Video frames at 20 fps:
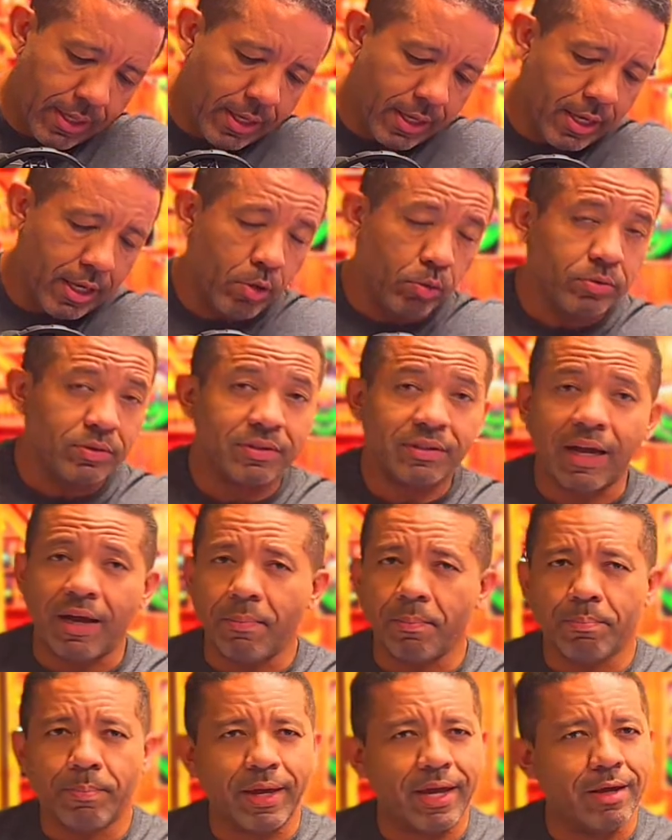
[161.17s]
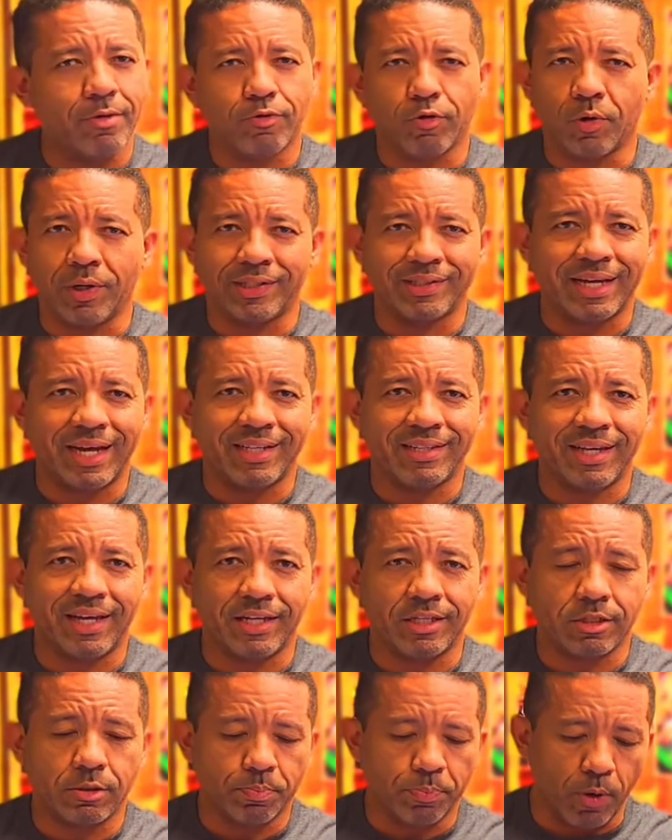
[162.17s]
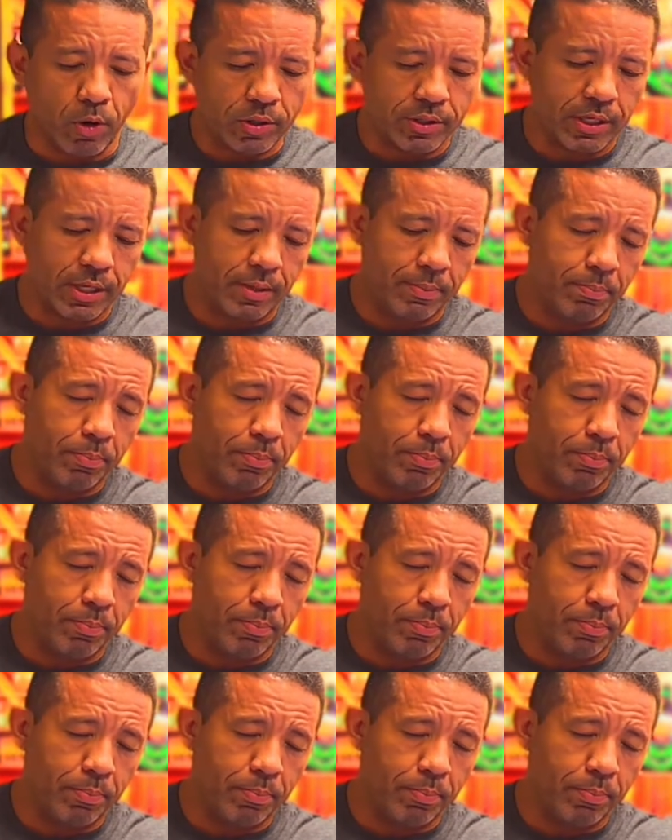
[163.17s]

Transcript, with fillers: eu também vou andar 10. Por quê?